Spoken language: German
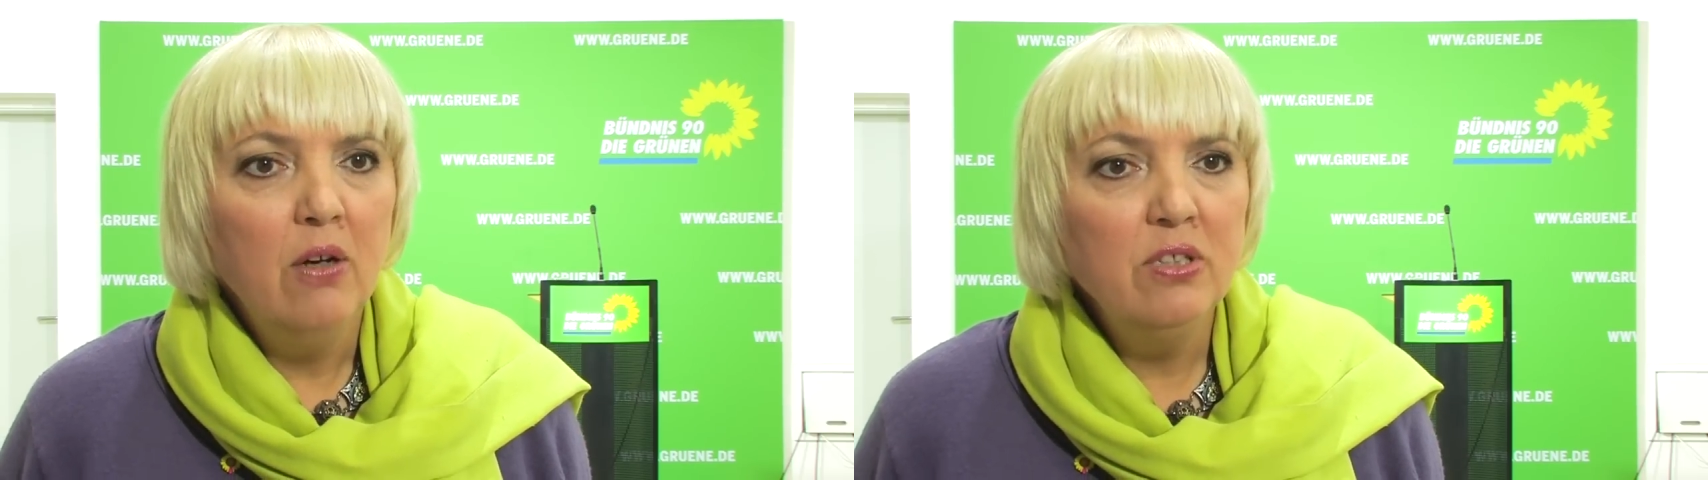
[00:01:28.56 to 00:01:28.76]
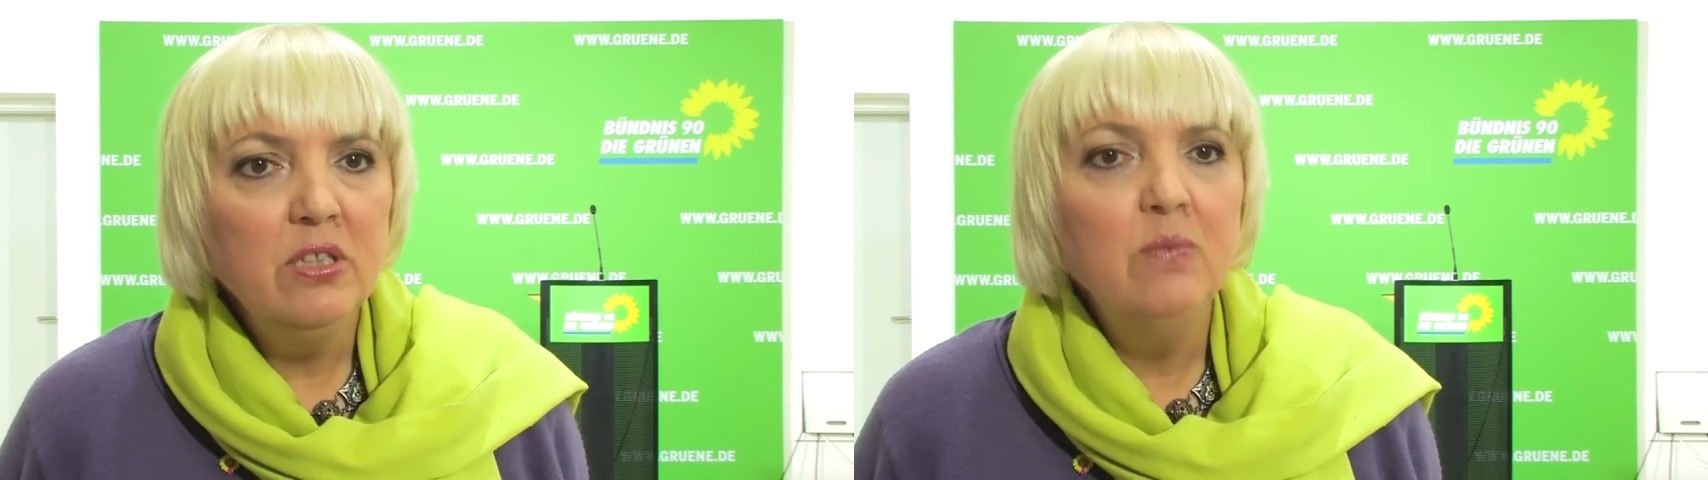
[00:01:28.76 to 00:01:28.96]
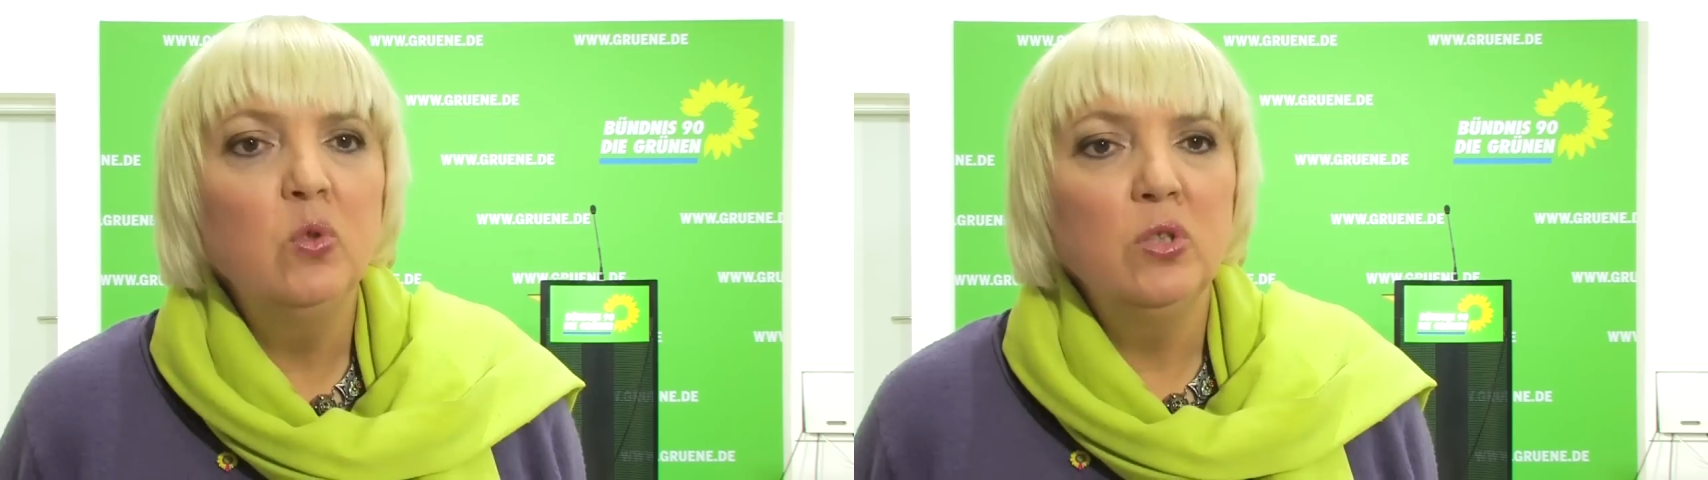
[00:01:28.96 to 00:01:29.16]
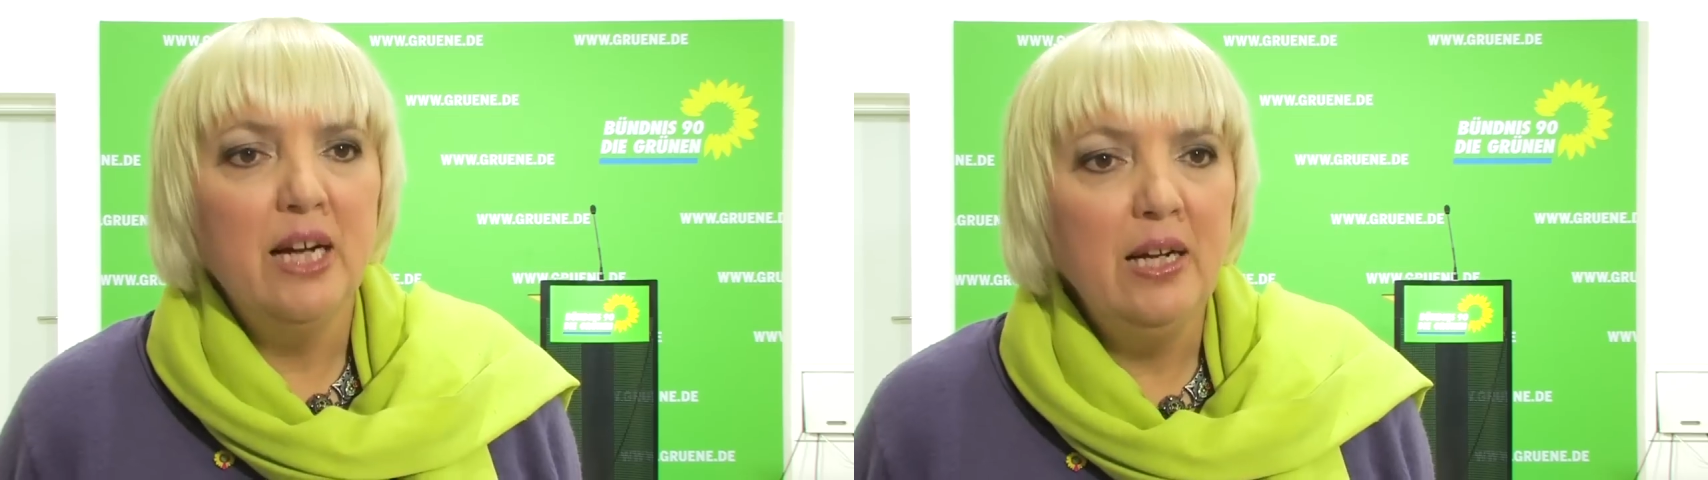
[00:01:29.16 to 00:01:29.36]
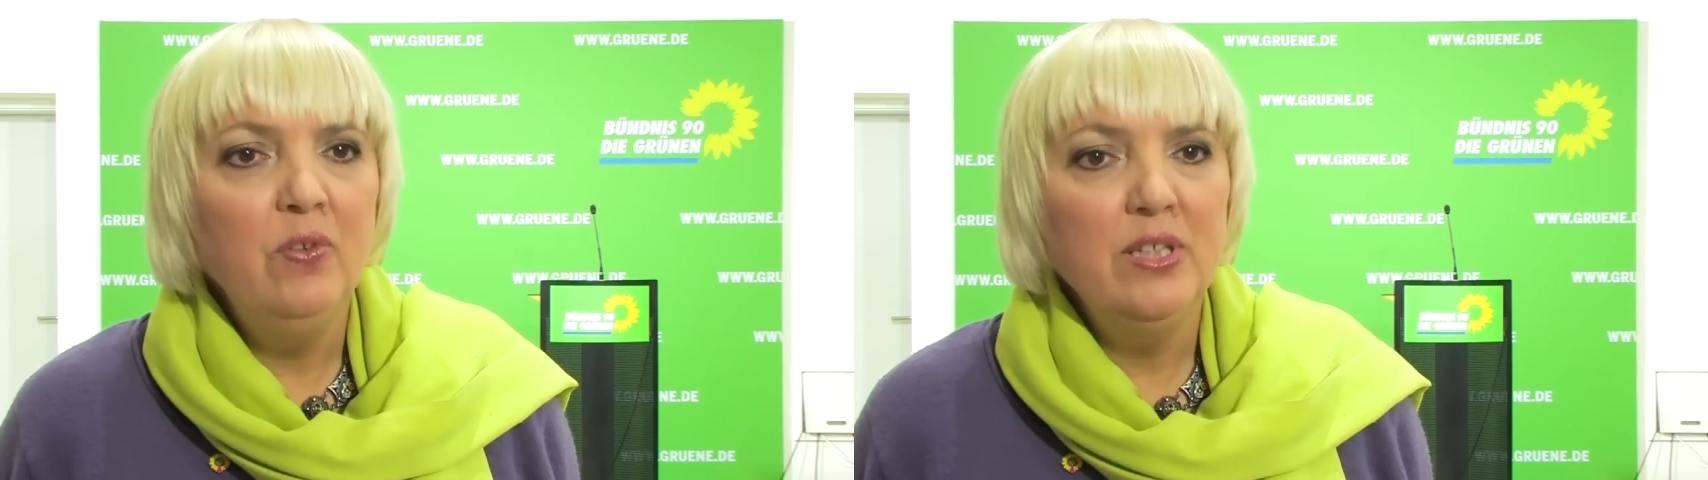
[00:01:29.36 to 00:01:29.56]
aus diesem
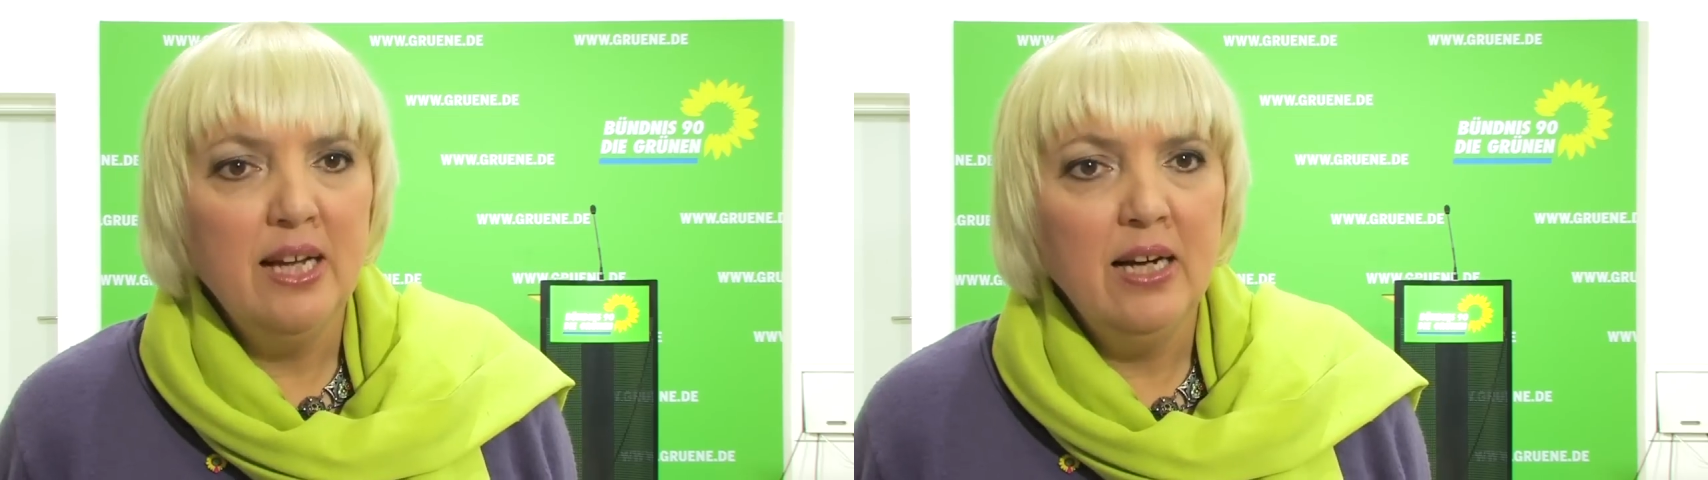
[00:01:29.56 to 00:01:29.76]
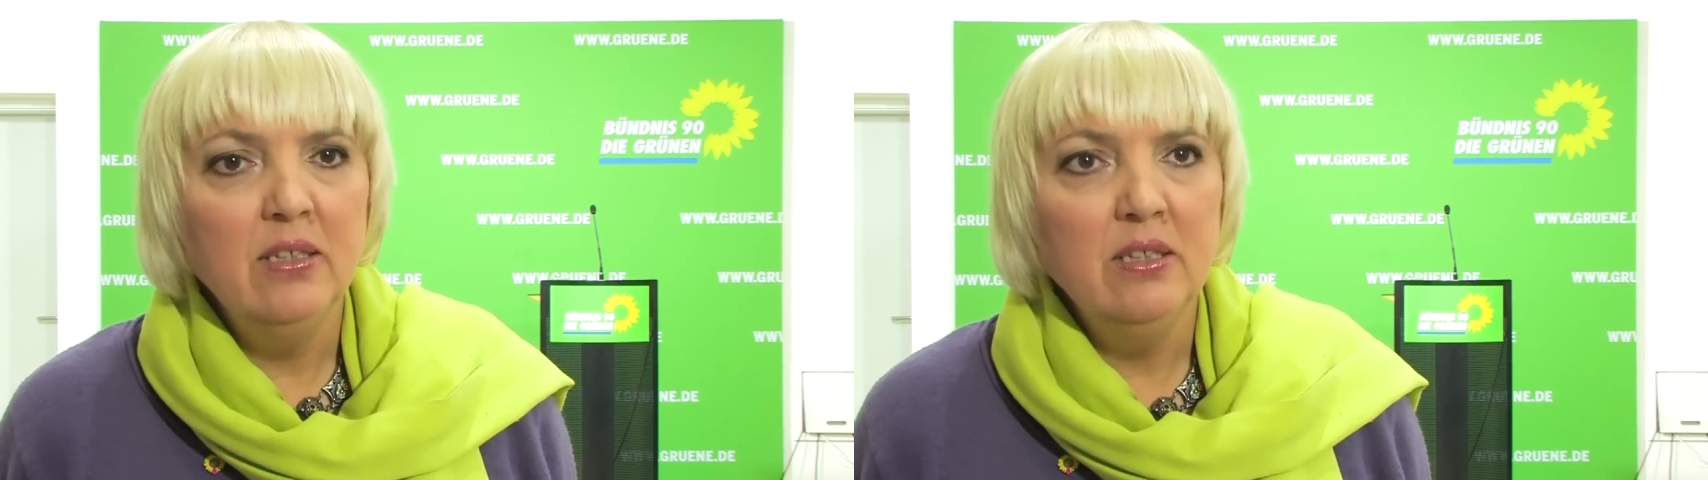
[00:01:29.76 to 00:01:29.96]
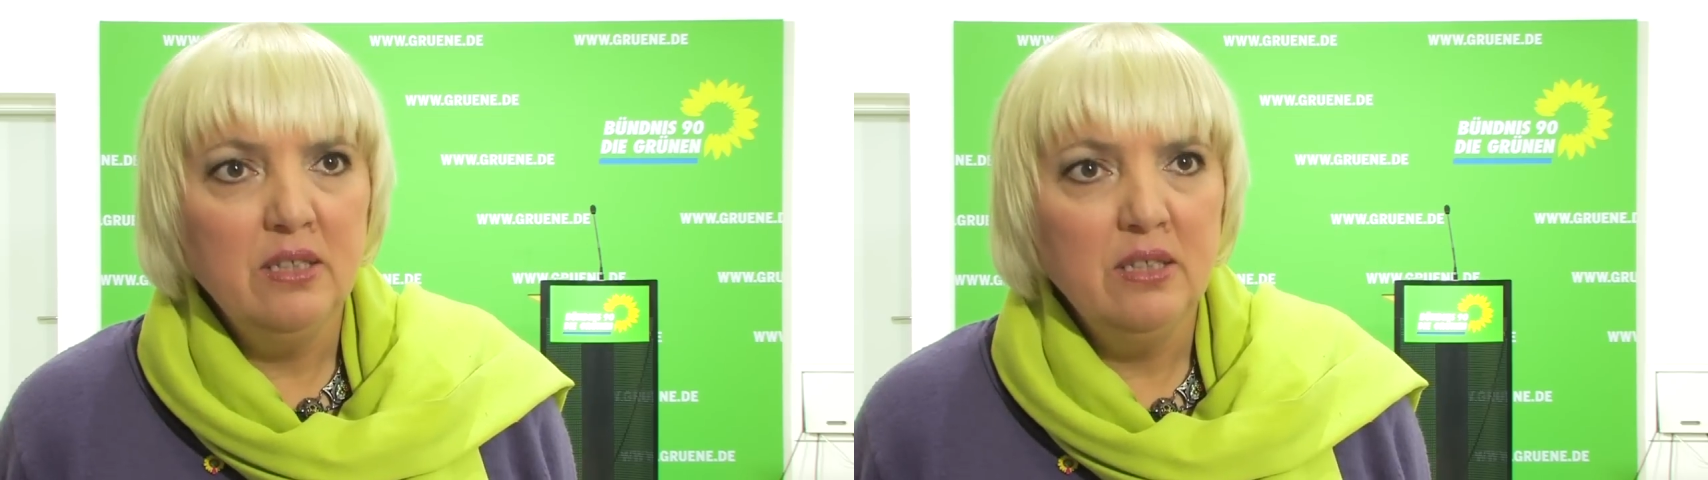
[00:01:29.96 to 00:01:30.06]
Totalversagen der